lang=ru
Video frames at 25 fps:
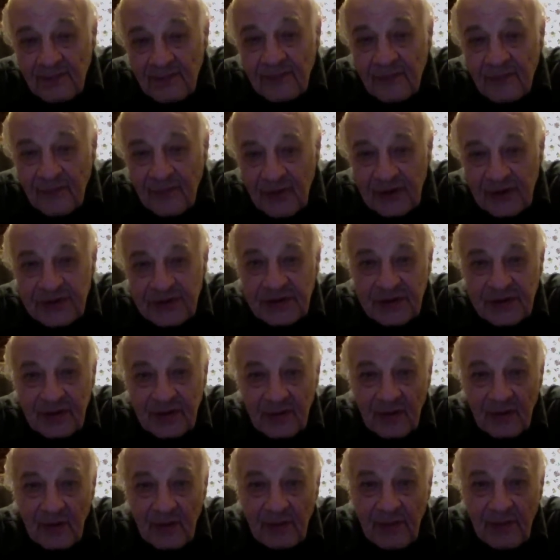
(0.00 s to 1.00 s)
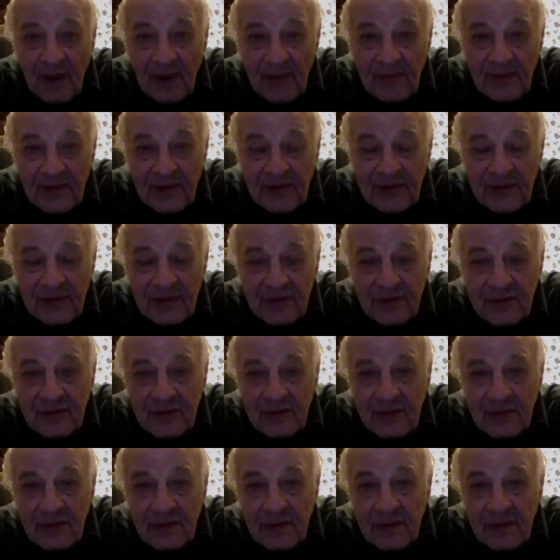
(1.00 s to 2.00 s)
Вечную память,
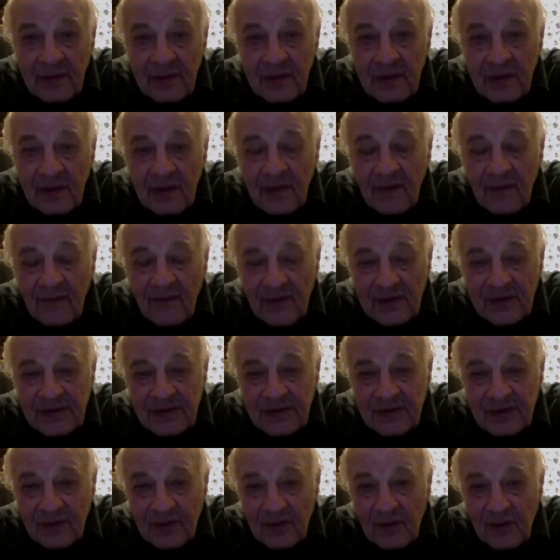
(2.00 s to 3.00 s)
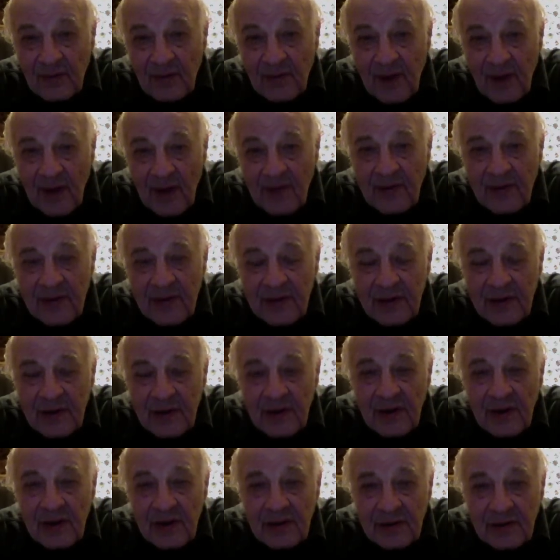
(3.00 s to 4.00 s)
вечную память,
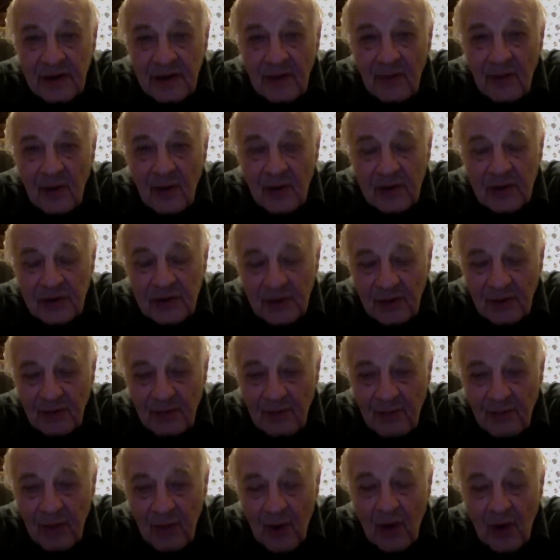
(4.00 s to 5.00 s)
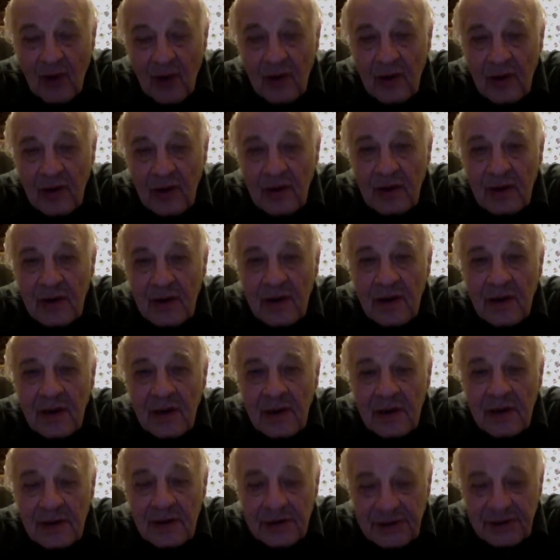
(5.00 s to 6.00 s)
да Бог, чтоб Бог
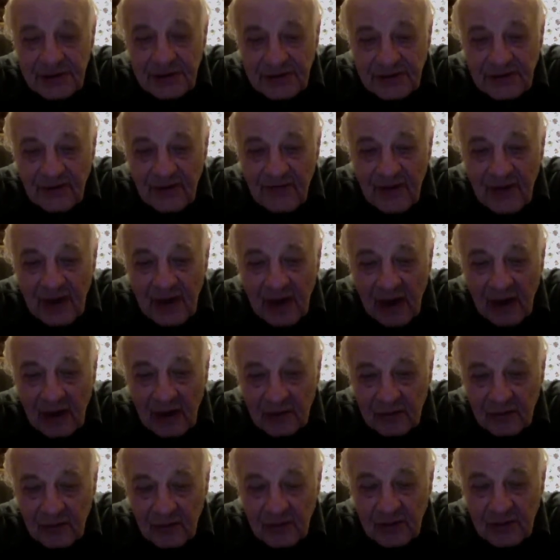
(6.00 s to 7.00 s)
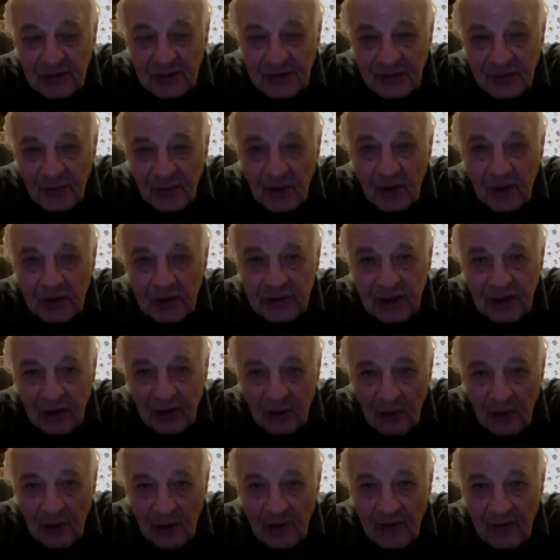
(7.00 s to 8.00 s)
человека, который смог
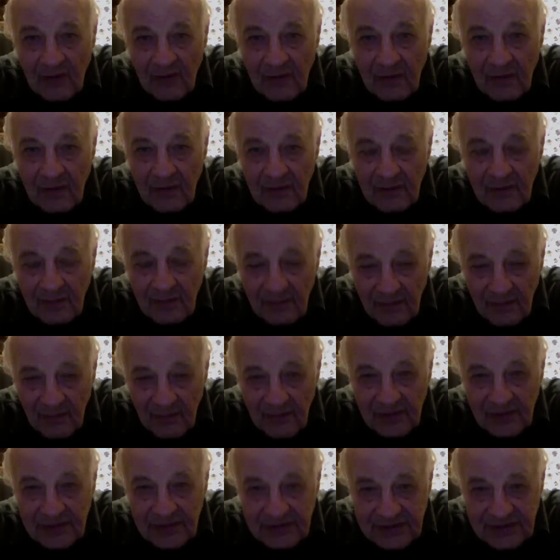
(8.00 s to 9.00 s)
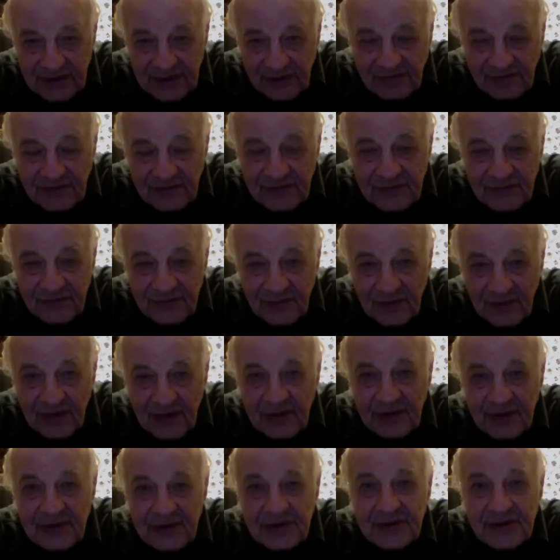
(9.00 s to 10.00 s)
такое сделать
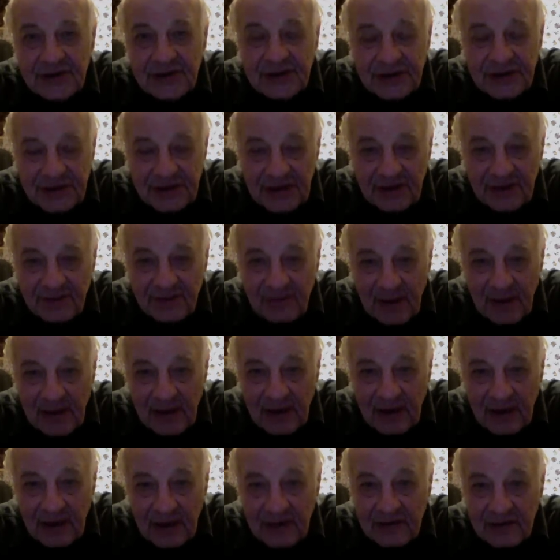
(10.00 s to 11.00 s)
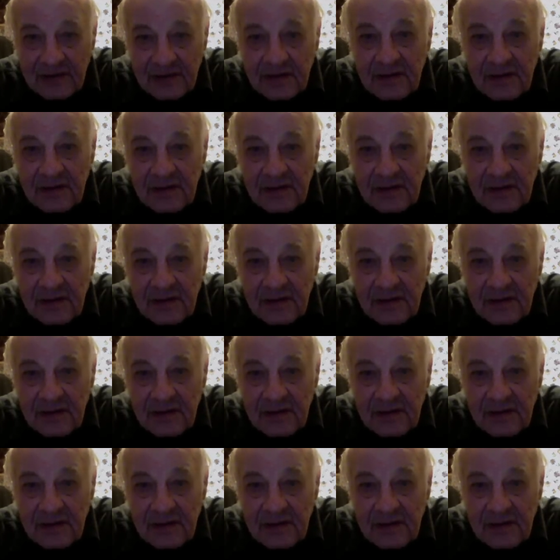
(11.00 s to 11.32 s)
свои 65 лет –